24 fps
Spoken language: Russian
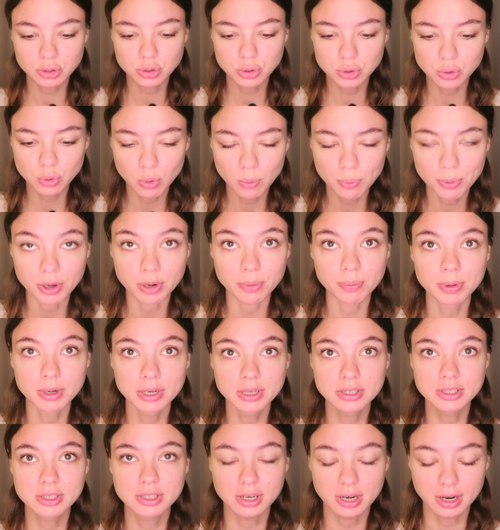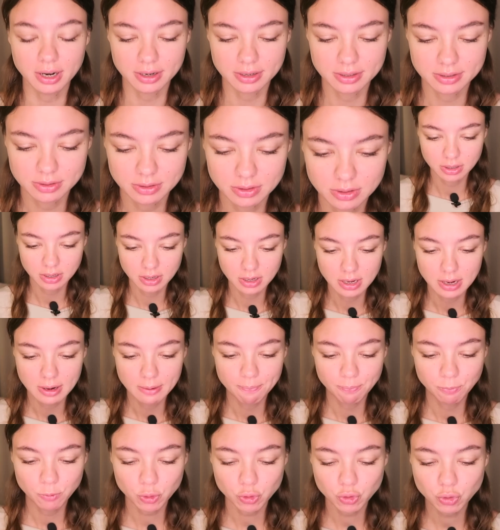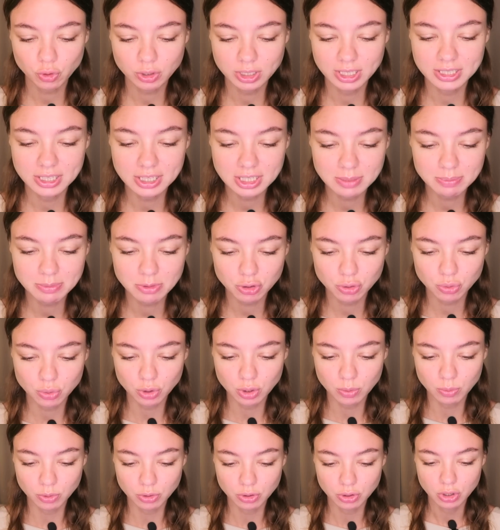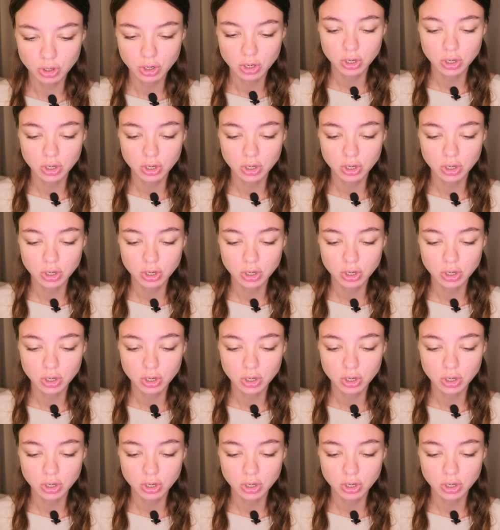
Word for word: супер быстро. Ну что, дадите мне что-нибудь?